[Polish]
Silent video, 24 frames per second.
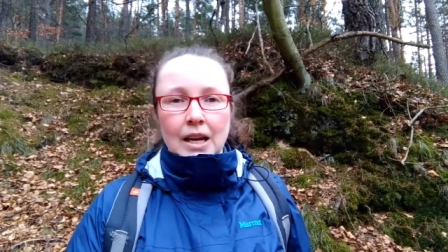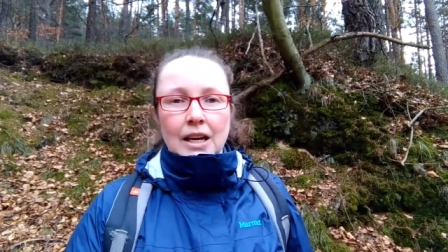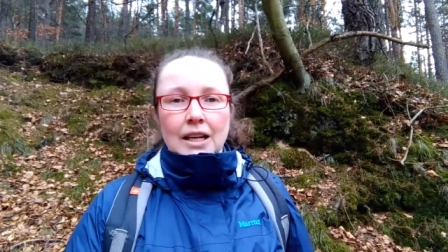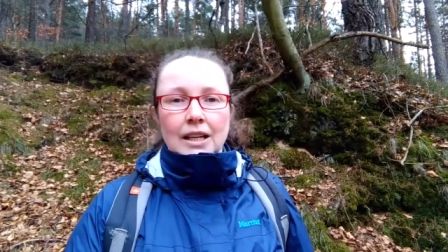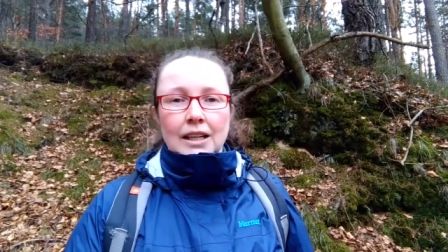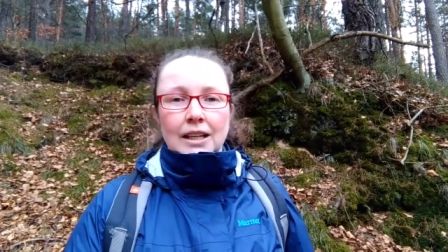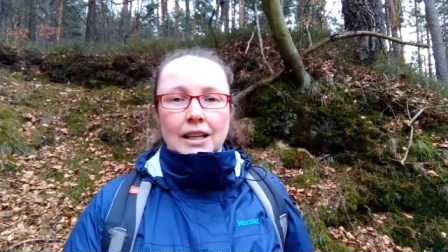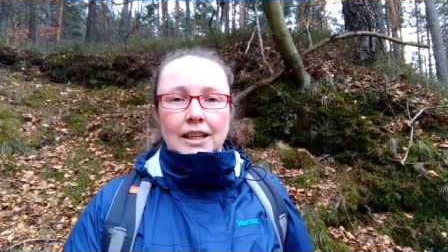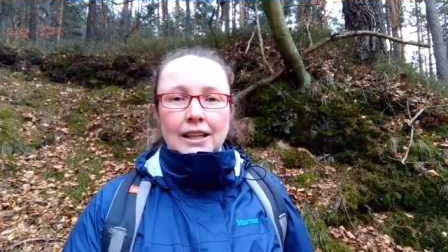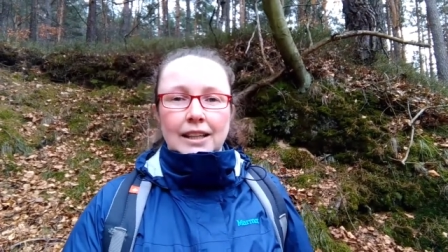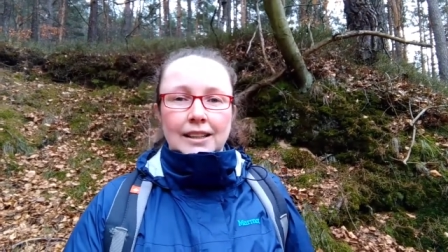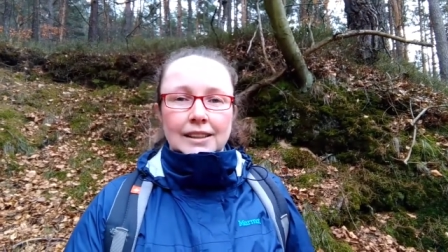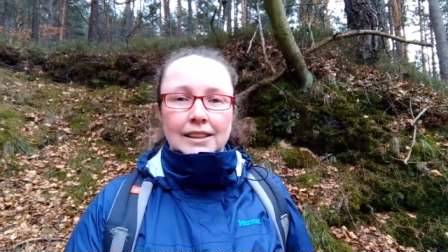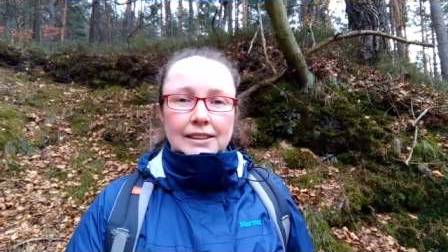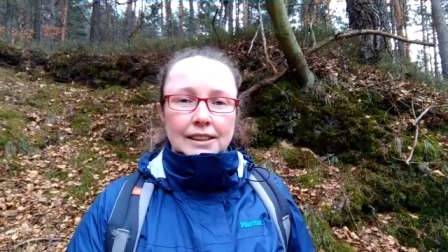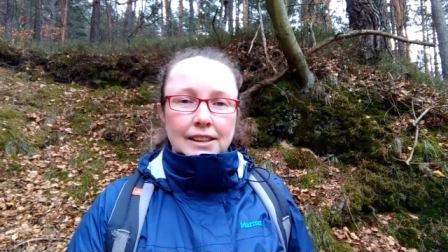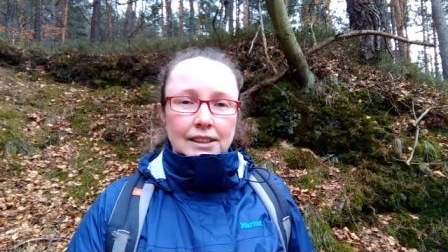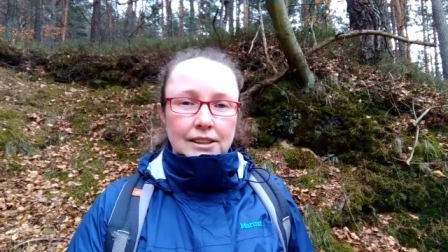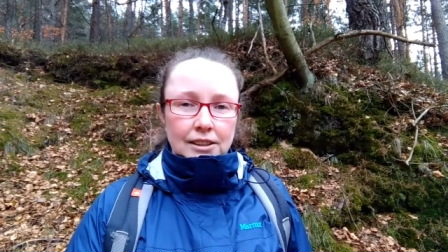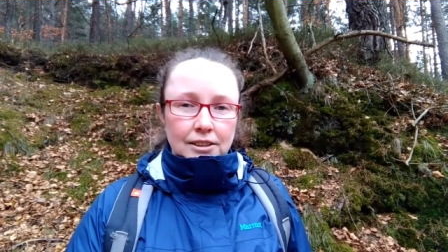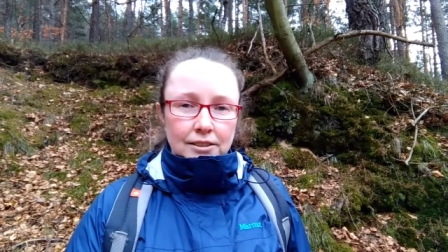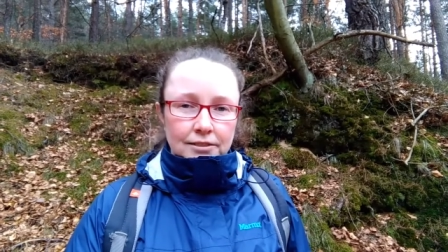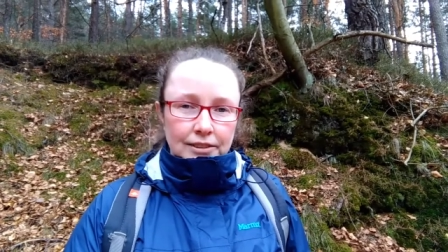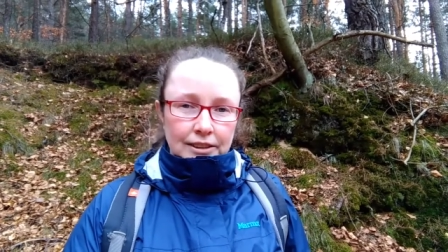E,
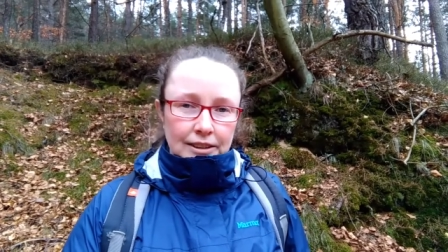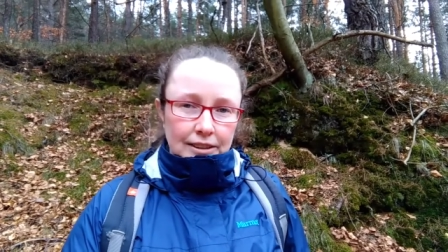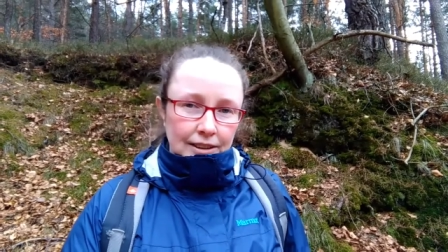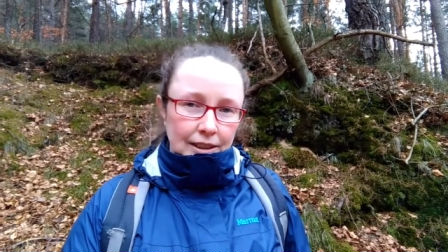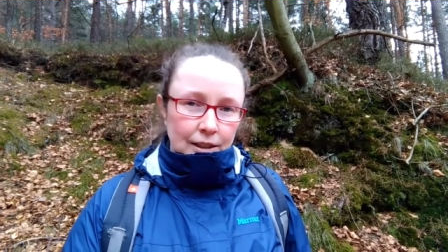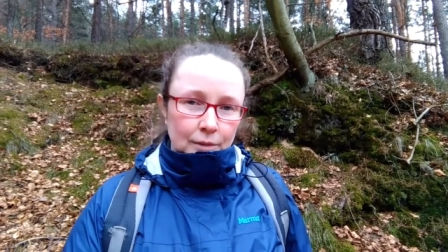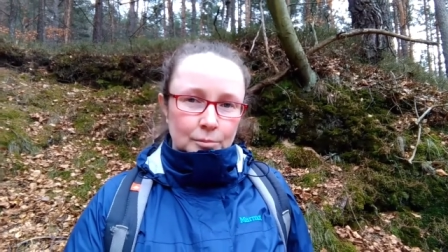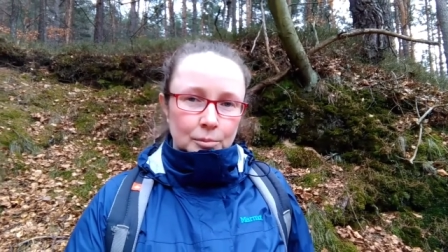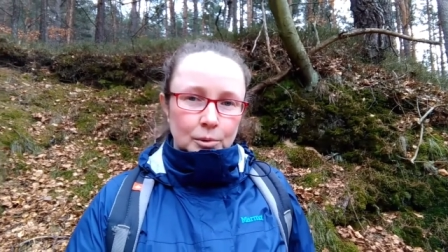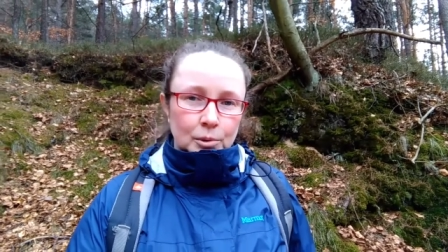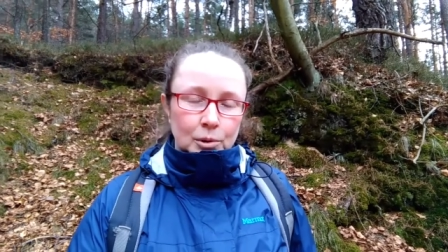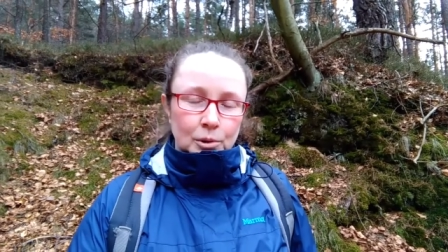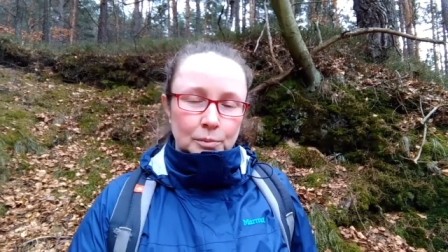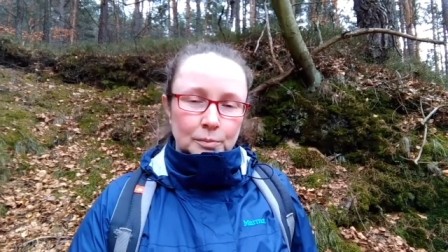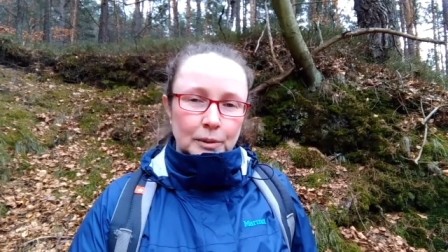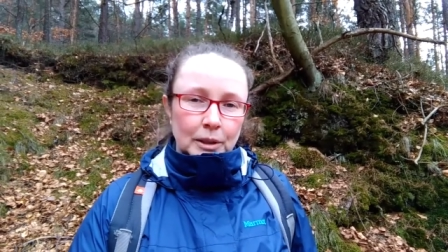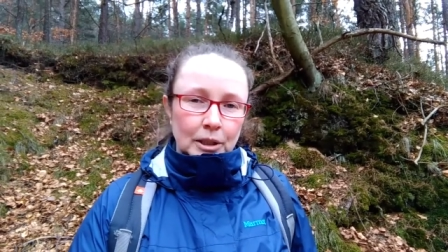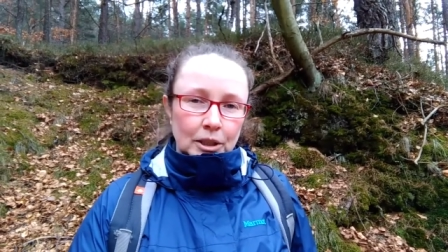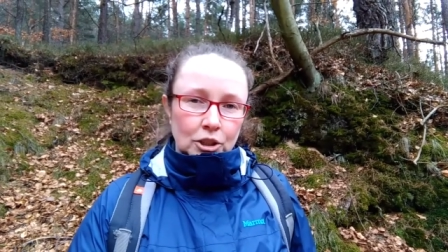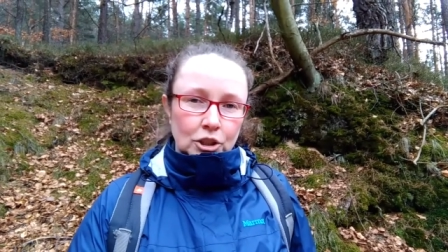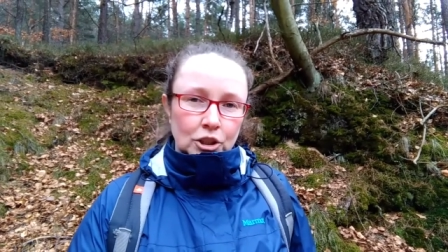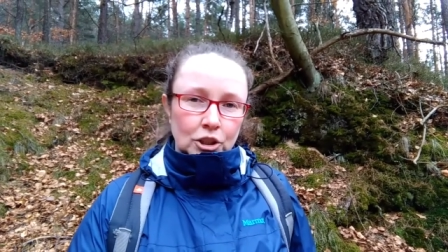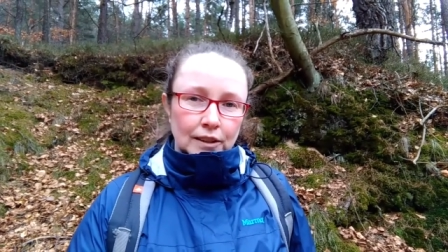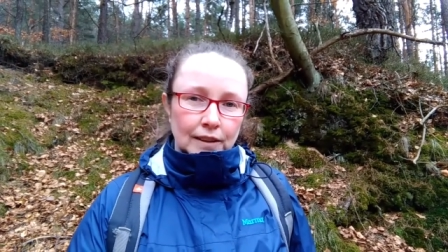kiedy wyda Bóg
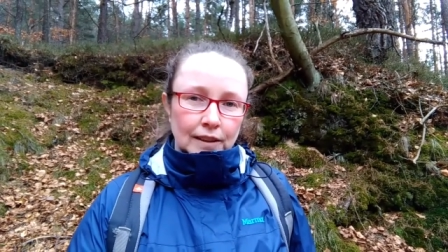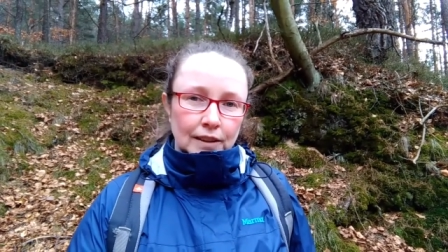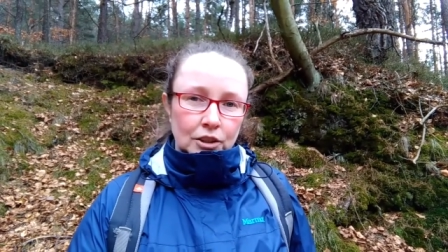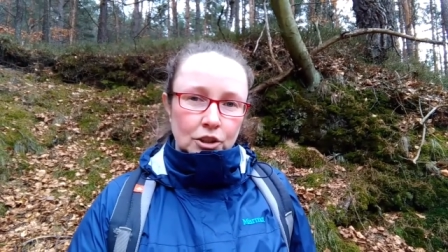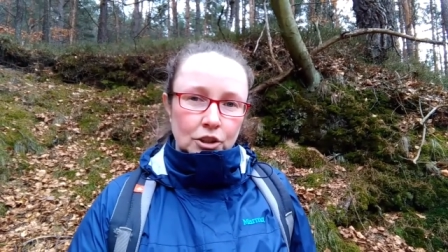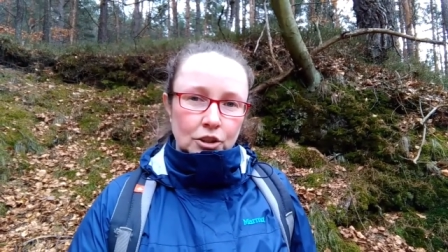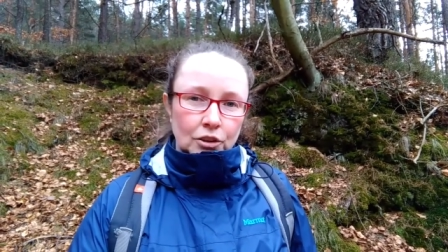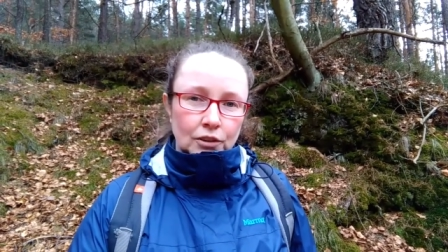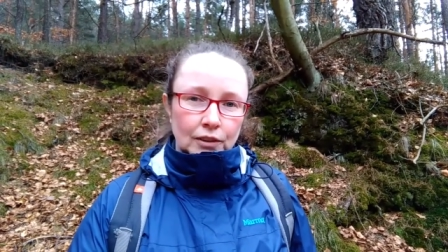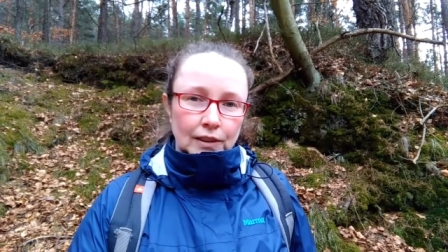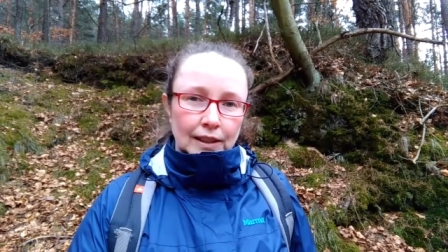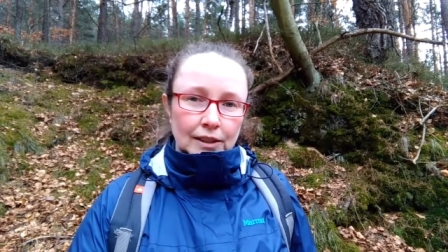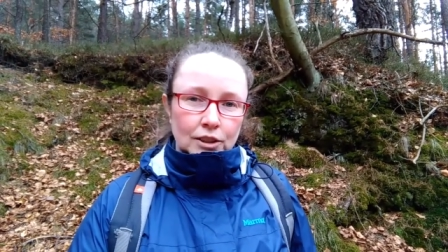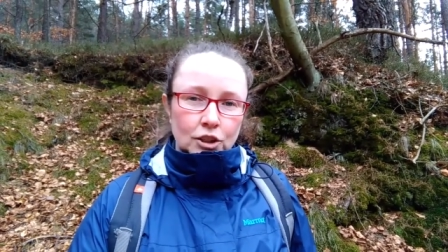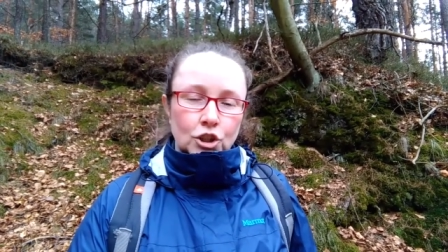pierwsze nasiona,